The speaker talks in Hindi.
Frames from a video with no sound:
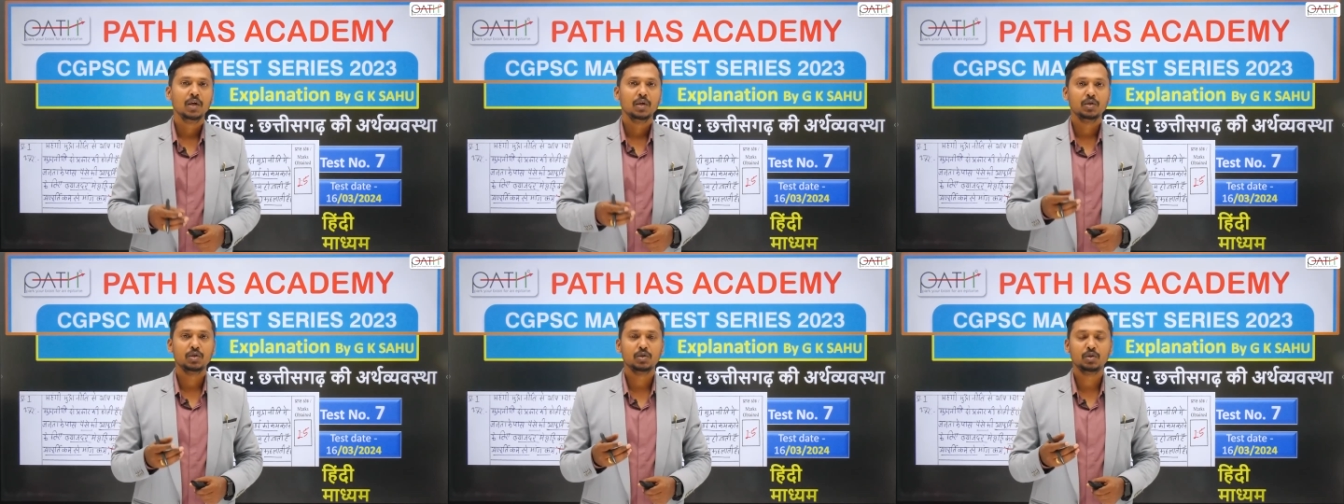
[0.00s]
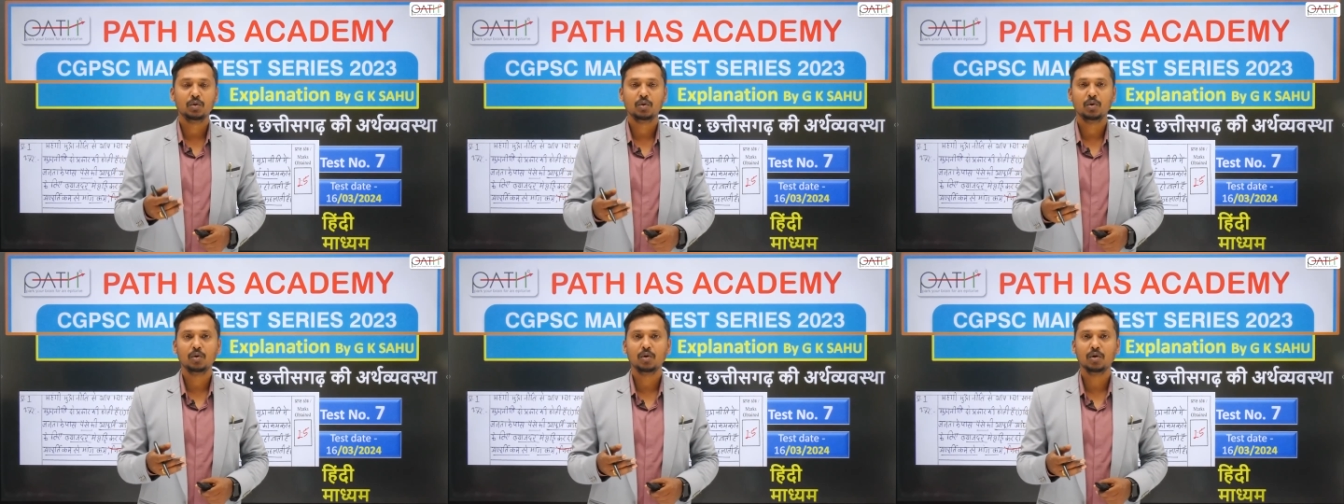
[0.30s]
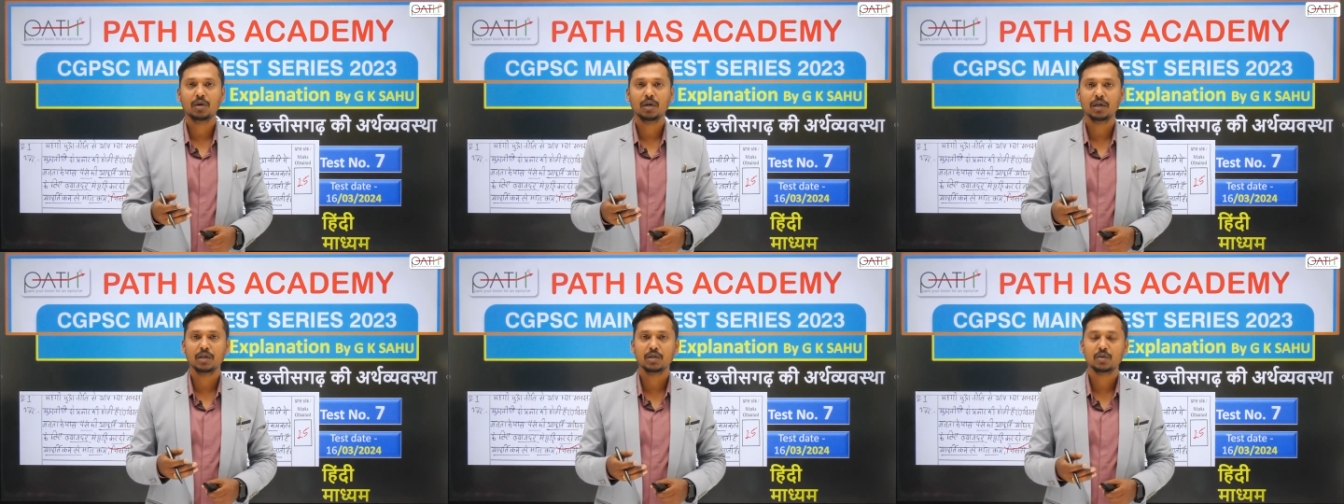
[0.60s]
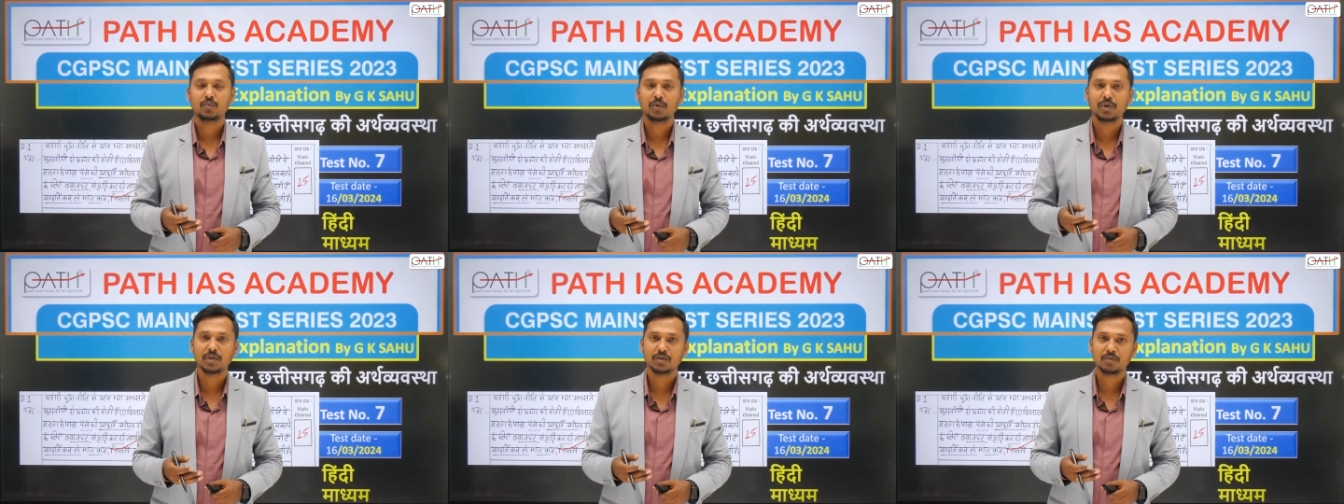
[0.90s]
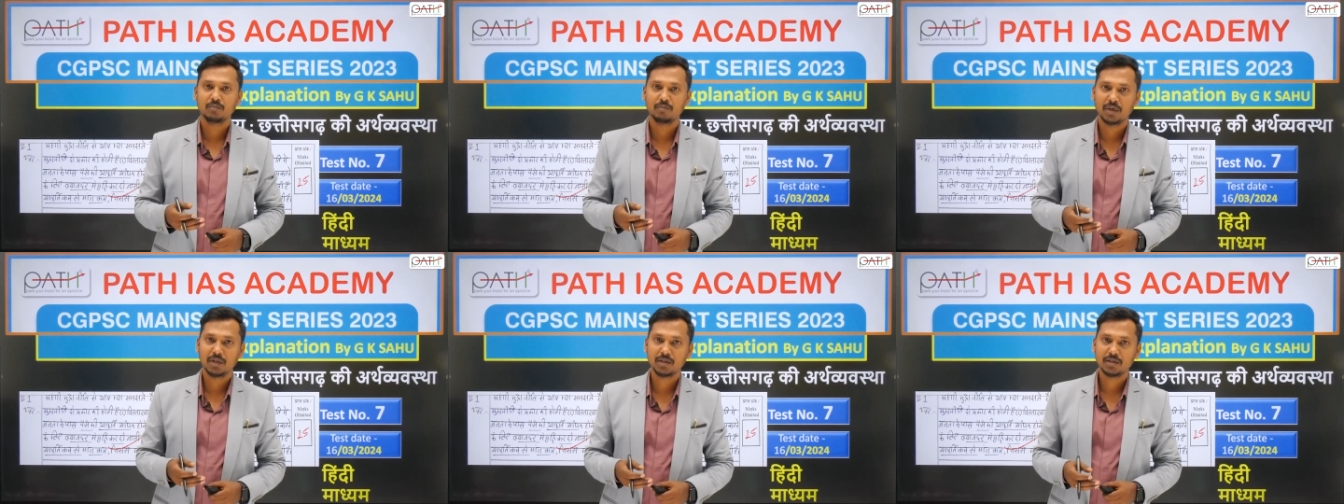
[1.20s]
जो लोग इस
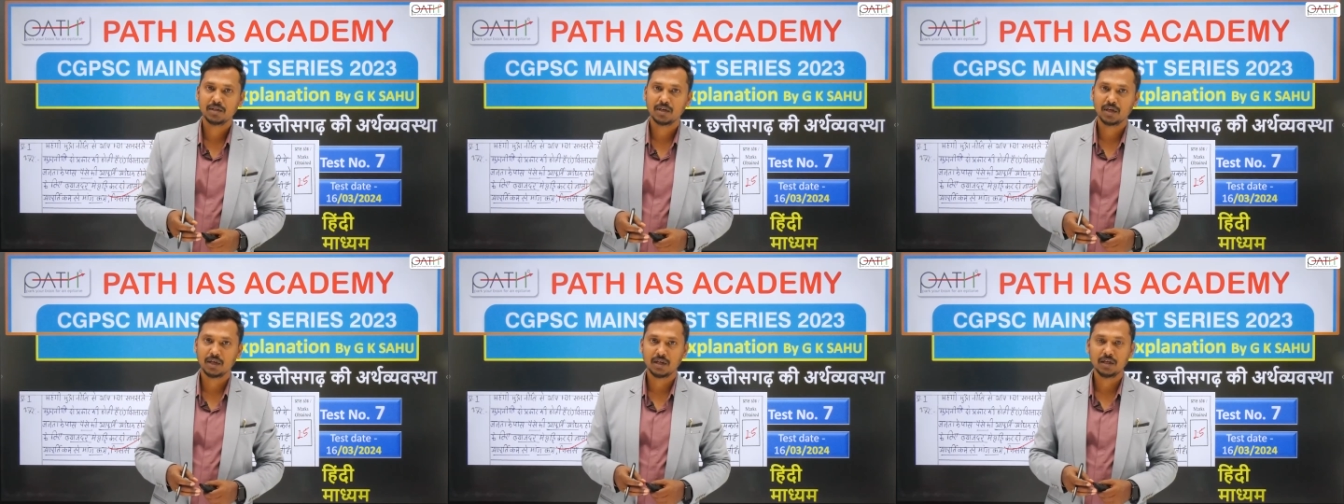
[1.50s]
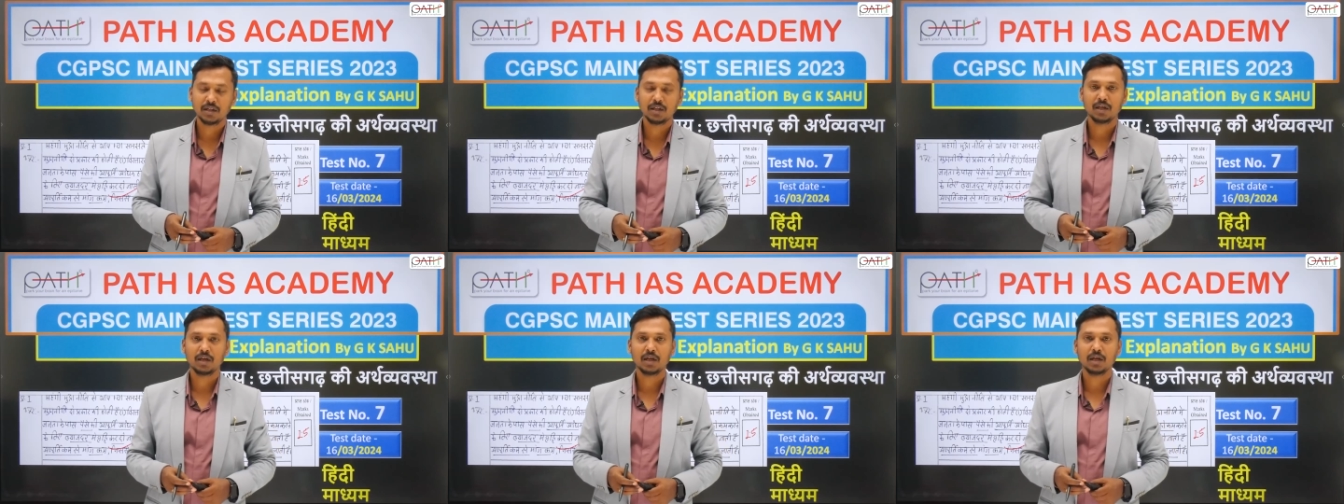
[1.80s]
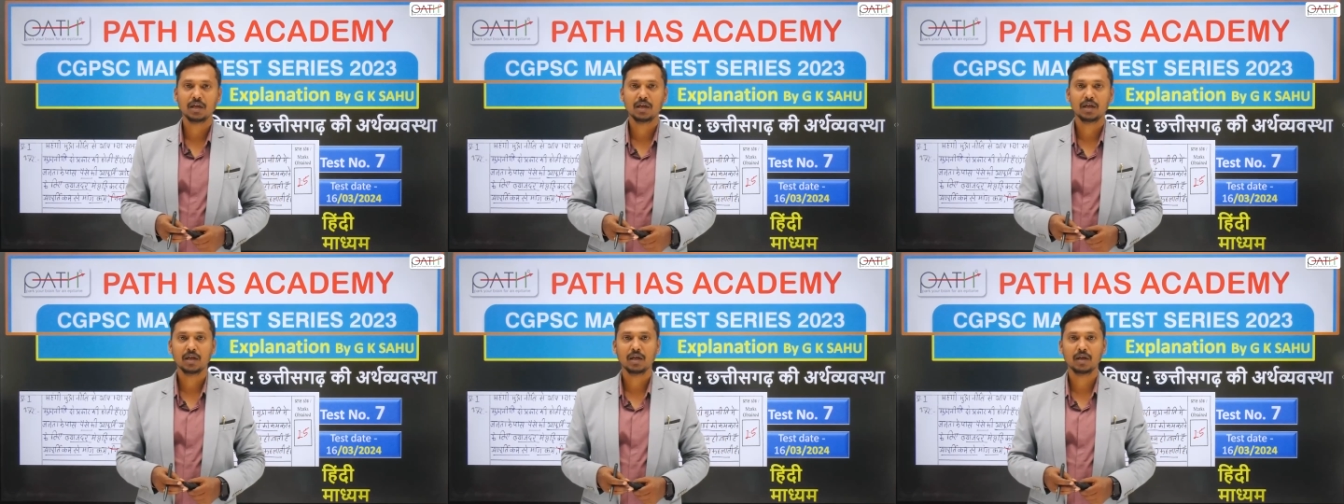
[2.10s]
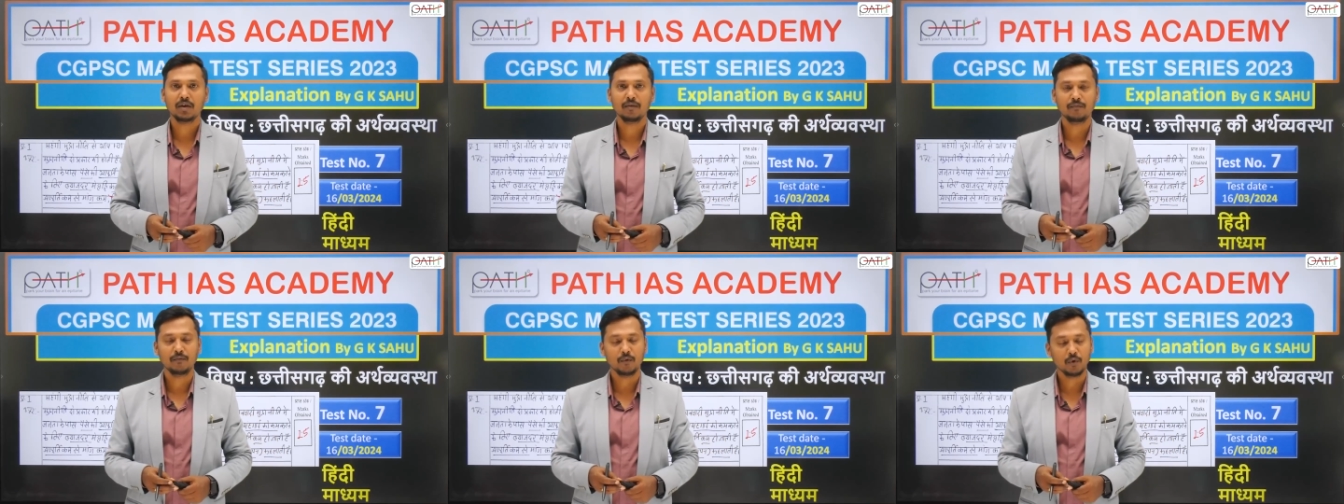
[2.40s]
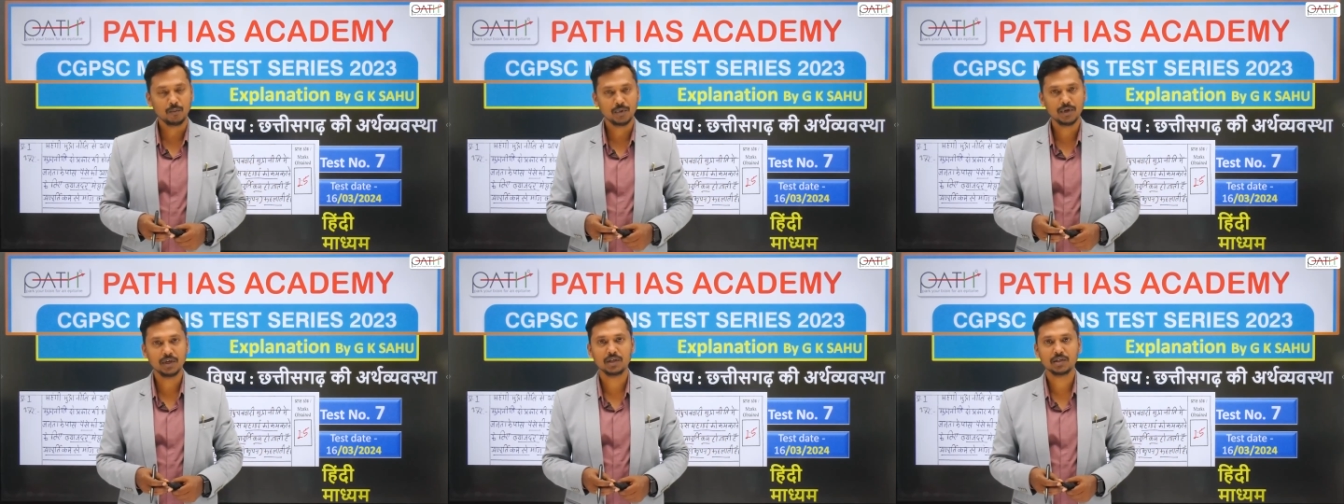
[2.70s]
वर्ष मेंस नहीं दे रहे हैं
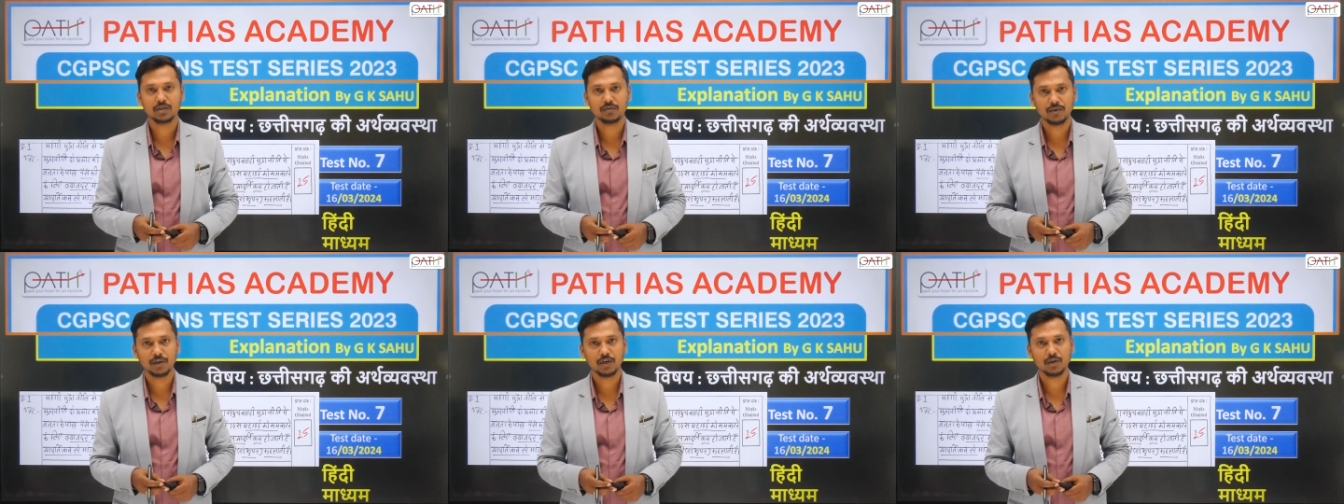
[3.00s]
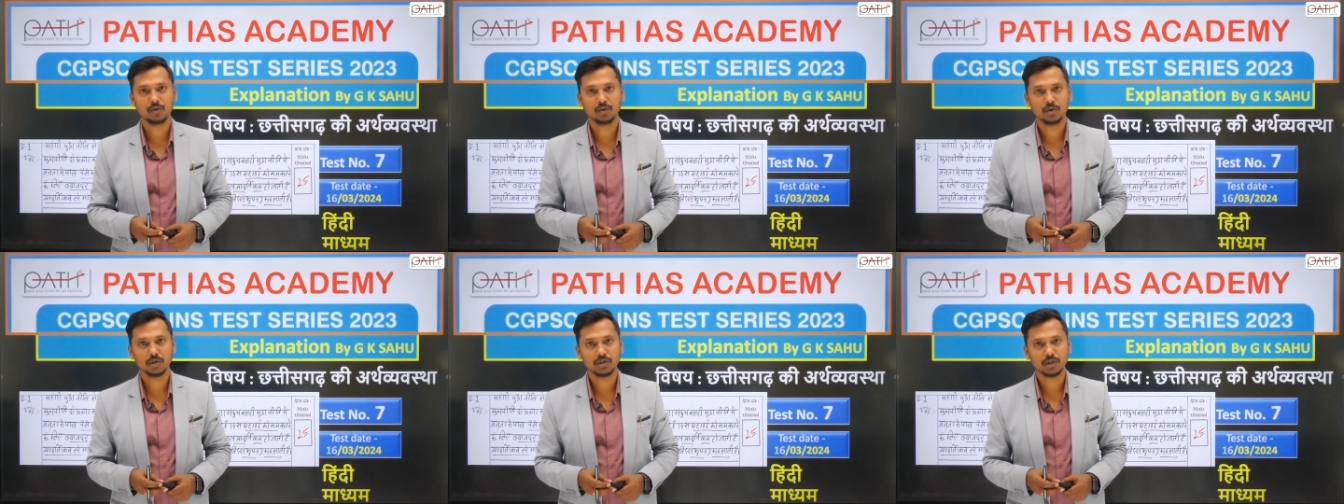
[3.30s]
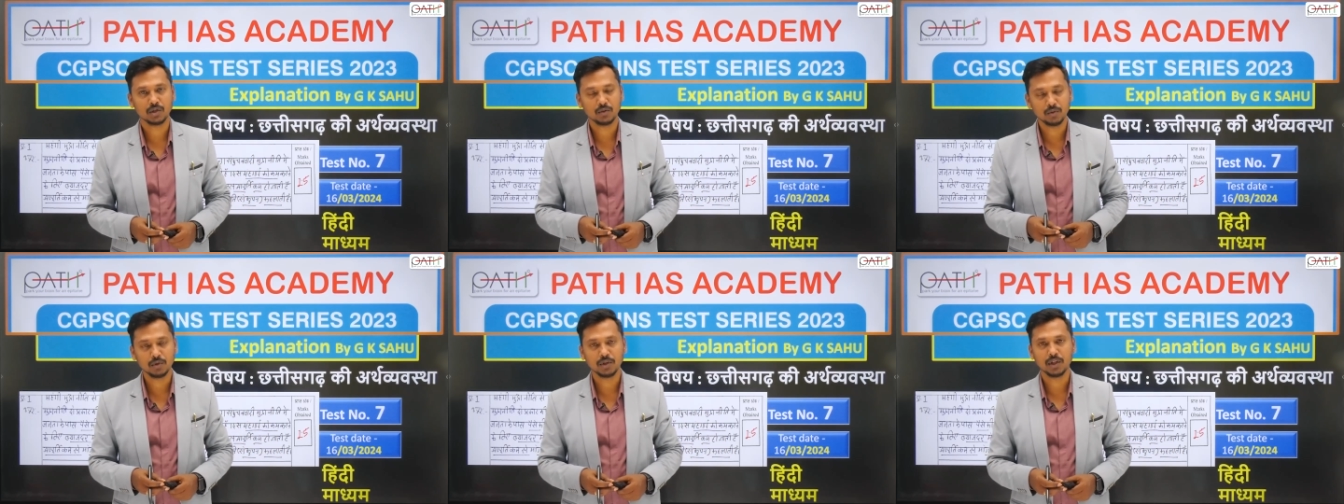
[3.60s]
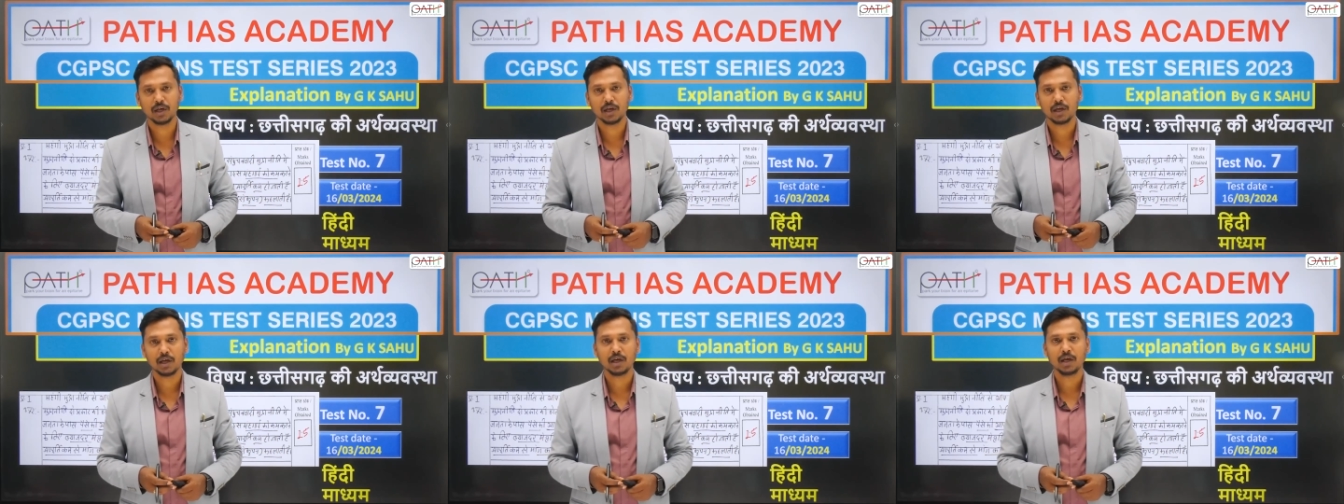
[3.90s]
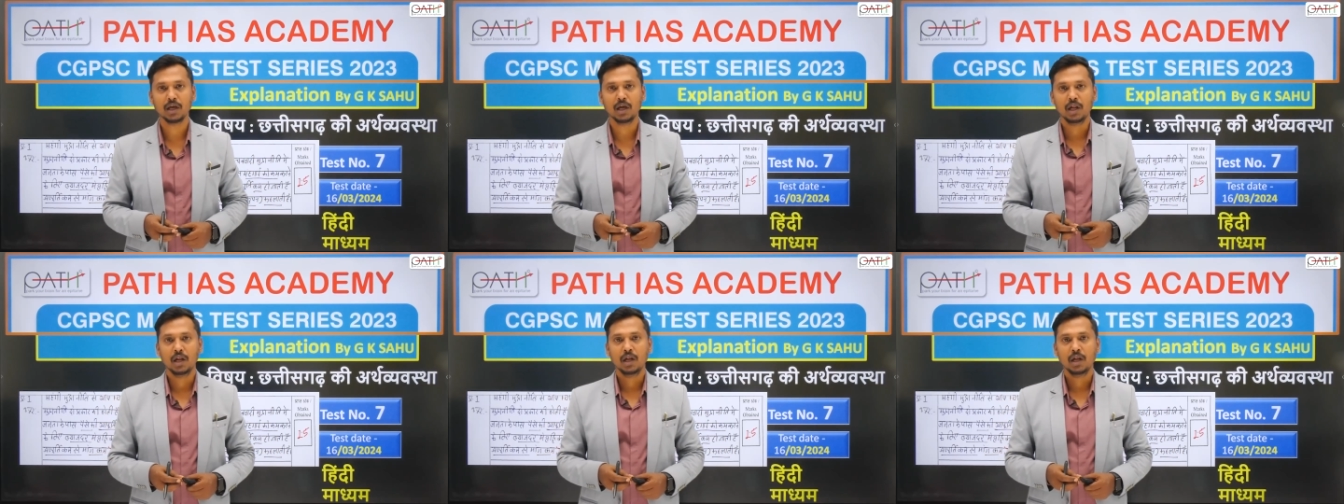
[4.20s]
वो भी इस वीडियो को ज़रूर देखें